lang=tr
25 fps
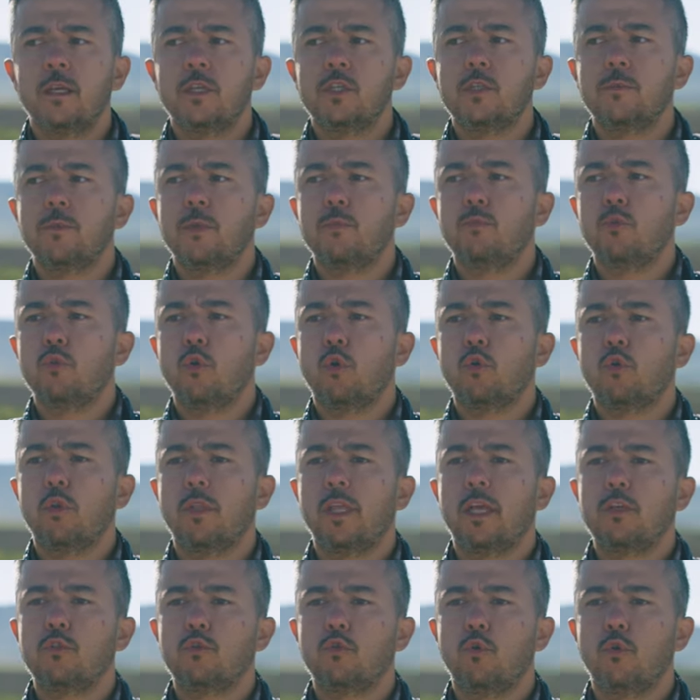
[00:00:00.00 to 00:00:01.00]
Şimdi bu
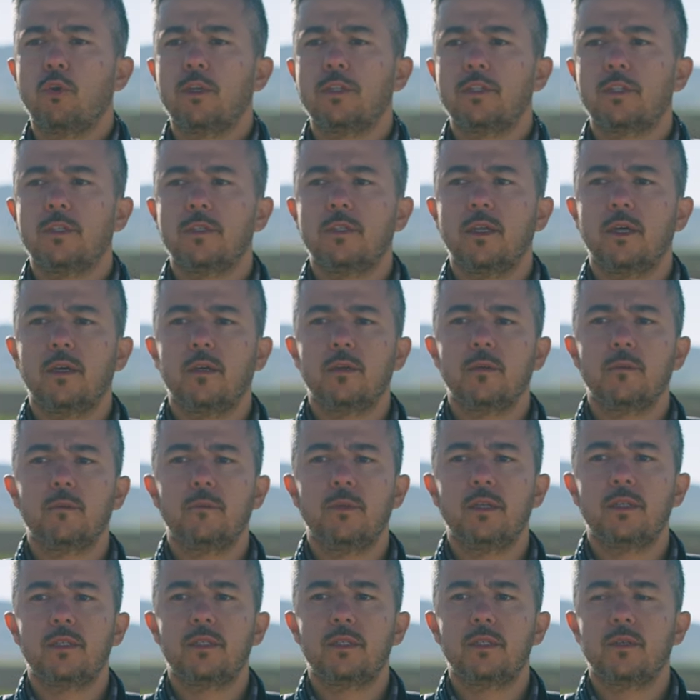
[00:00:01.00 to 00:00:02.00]
noktadan sonrasında
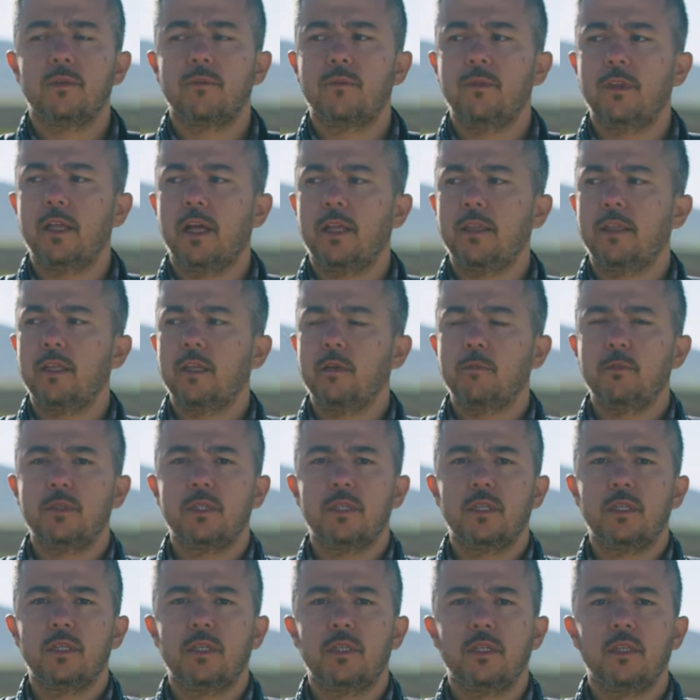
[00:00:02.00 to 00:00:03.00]
biz
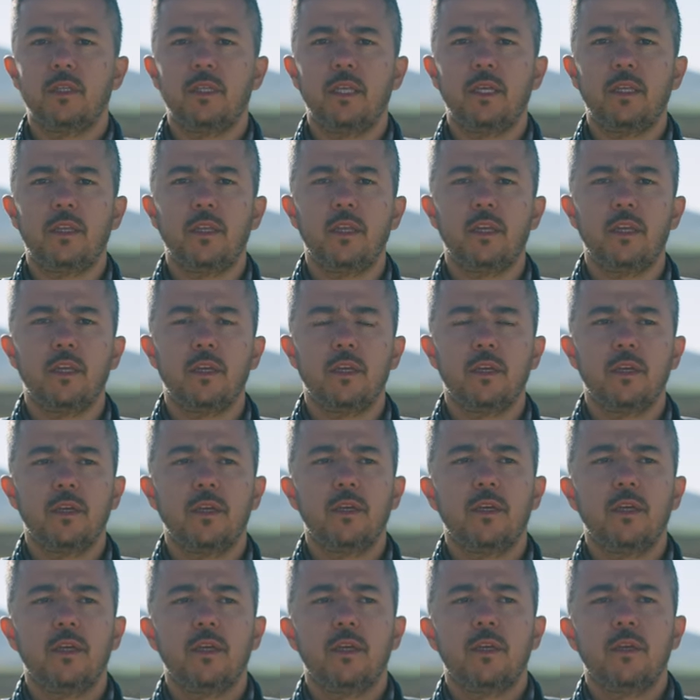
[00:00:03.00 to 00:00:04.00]
fidanlarımızı diktik.
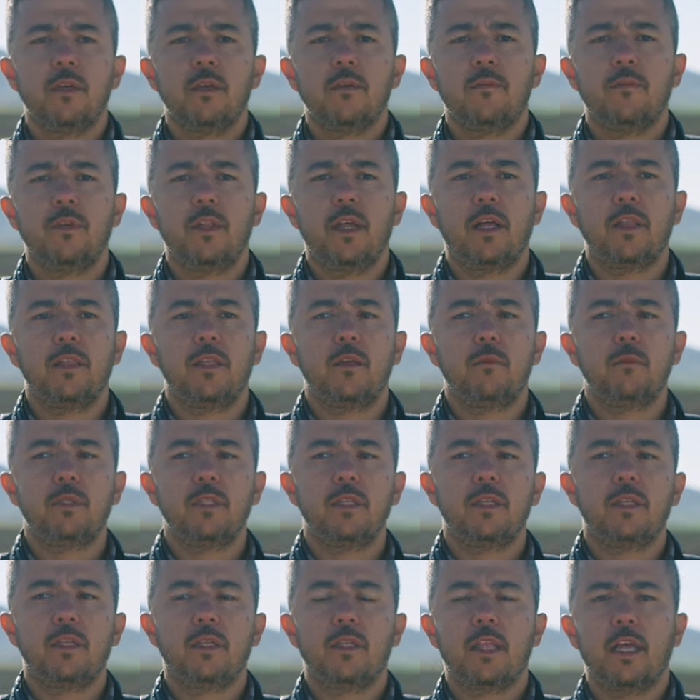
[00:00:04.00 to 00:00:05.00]
Fidanlarımızı
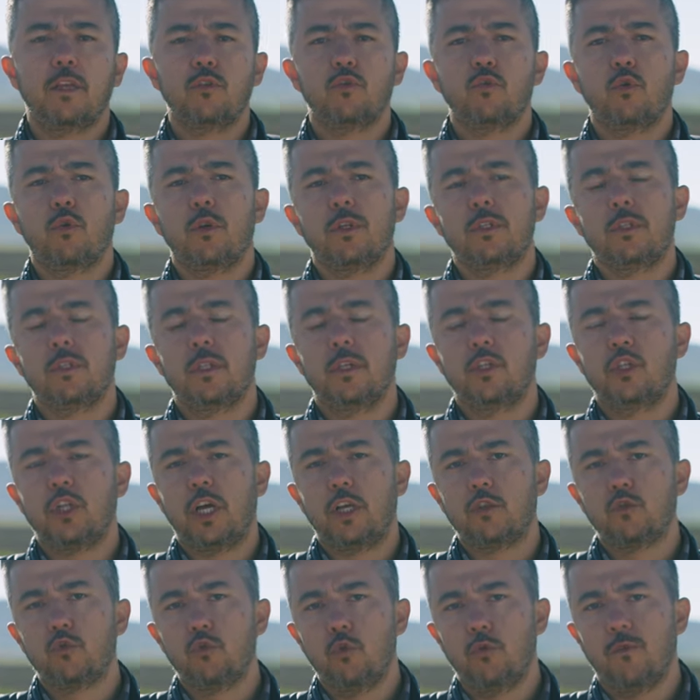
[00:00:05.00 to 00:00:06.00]
diktikten sonrasında
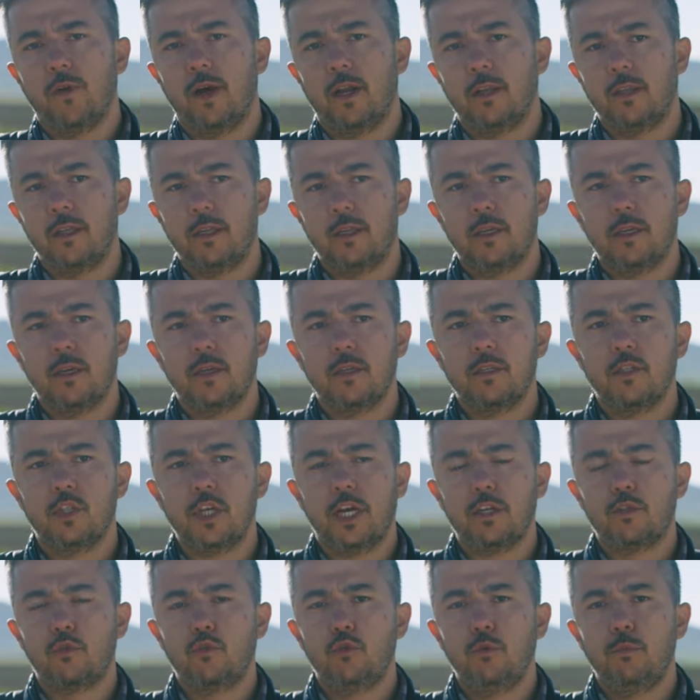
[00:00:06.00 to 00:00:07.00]
can suyu verdik.
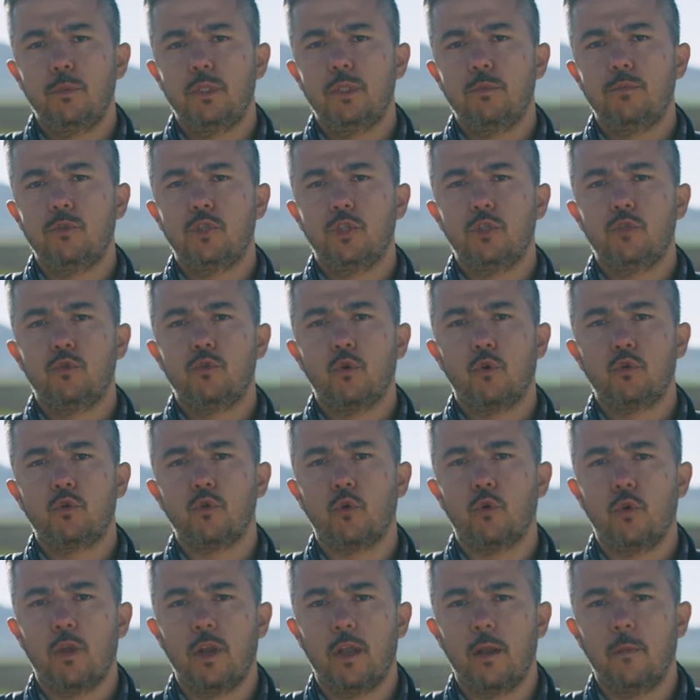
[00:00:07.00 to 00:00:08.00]
Can suyu bizim için çok
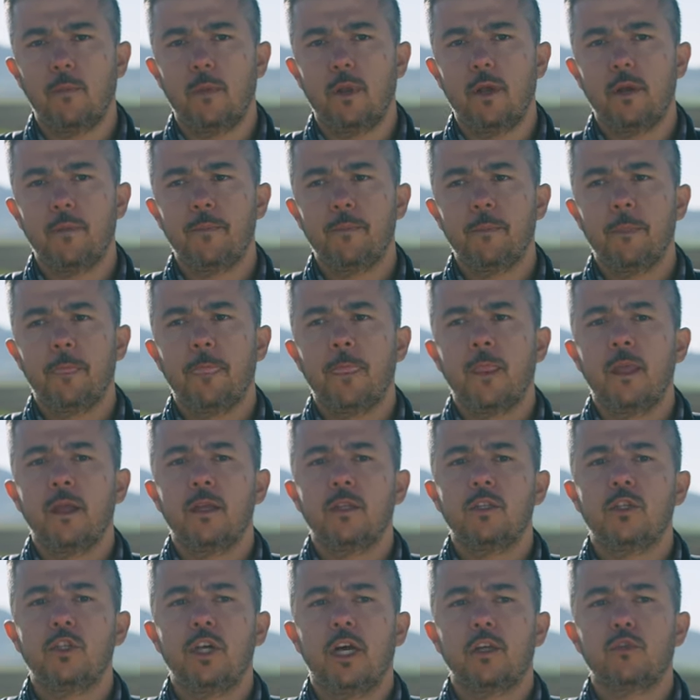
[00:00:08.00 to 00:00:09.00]
çok önemli.
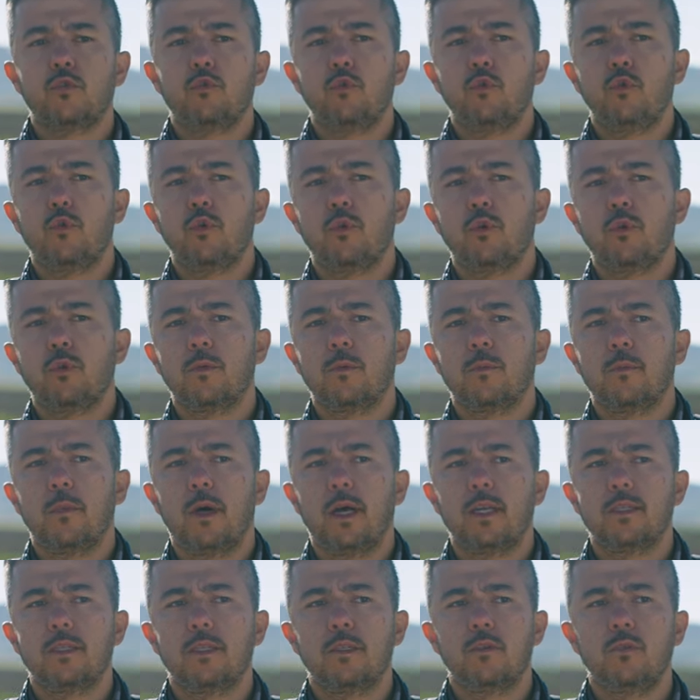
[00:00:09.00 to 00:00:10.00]
Can suyunu
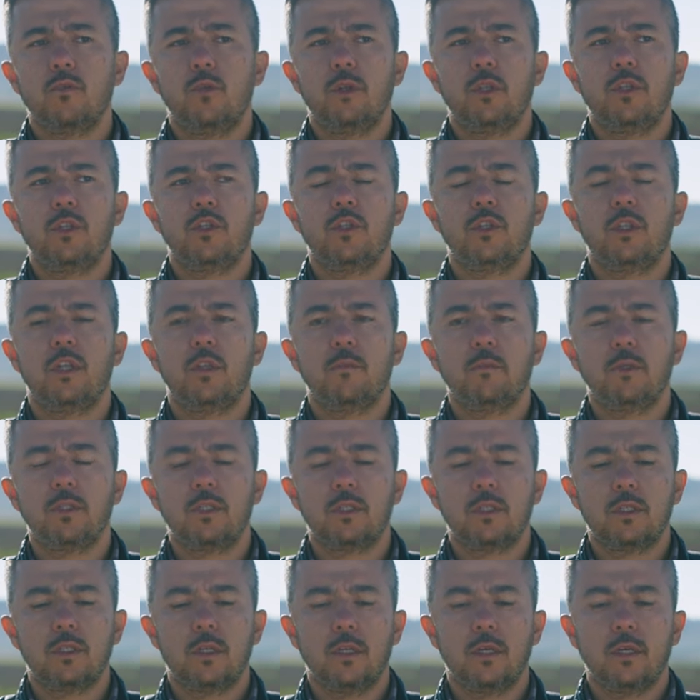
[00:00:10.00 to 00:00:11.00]
bazı
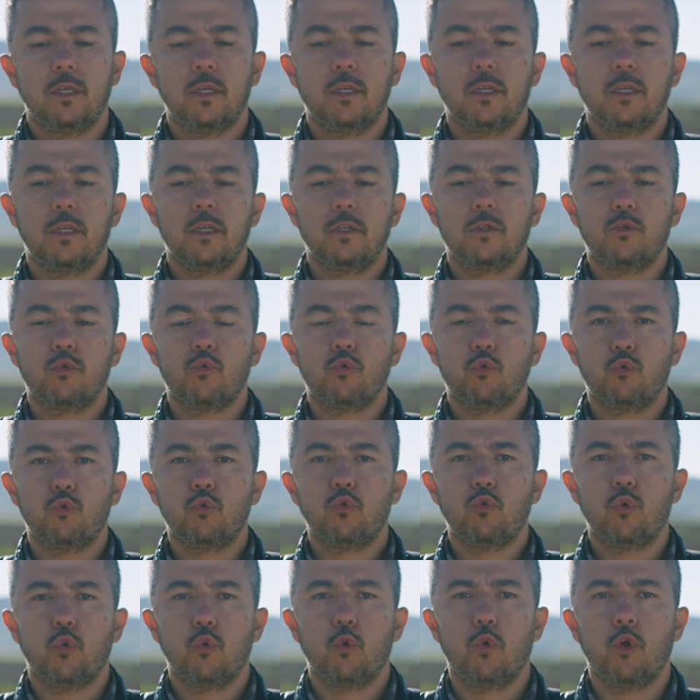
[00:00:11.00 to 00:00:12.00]
üreticilerimiz e, şunu
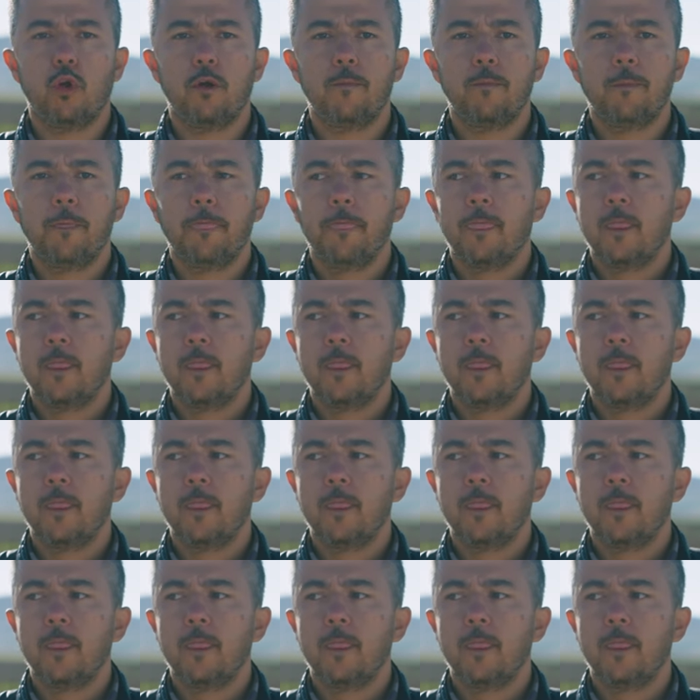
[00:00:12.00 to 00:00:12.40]
soruyor.